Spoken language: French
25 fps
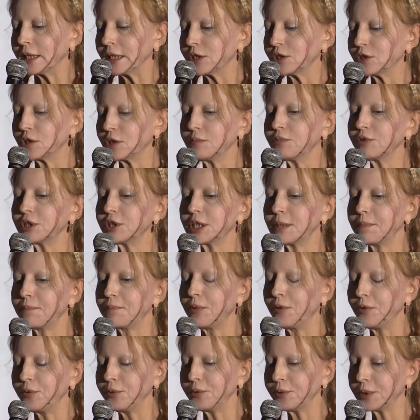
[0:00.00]
Je ne bougeais
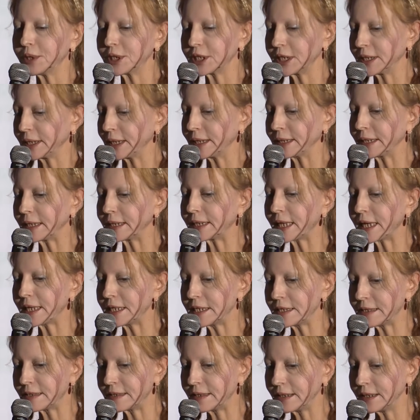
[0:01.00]
plus, j'étais
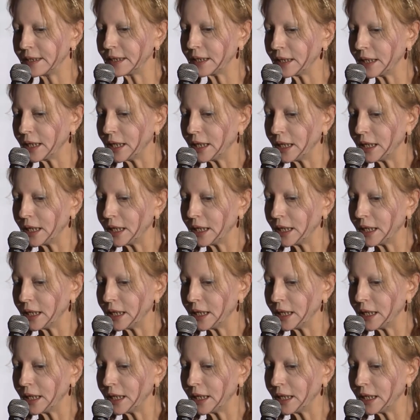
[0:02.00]
tétanisée.